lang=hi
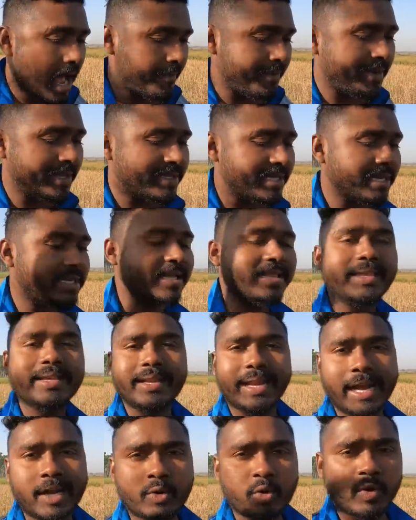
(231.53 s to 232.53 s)
अभी इतना
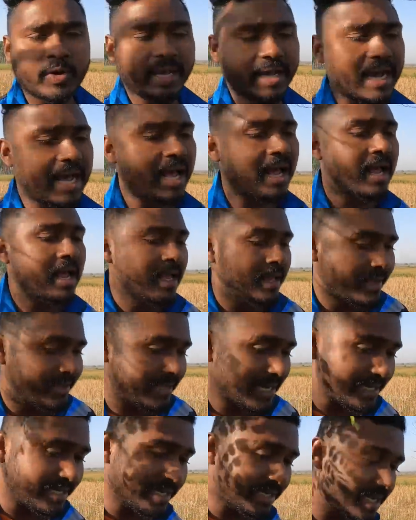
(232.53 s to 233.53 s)
जल्दी नहीं टूटेगा
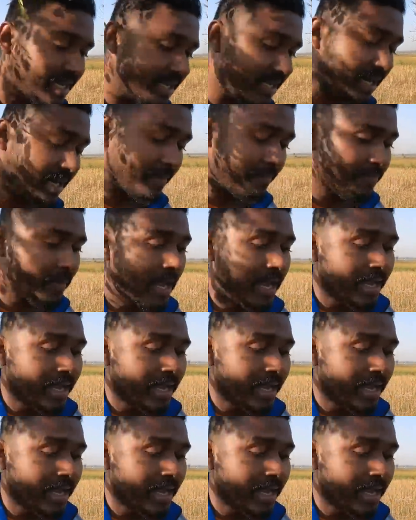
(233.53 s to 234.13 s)
जैसे धीरे धीरे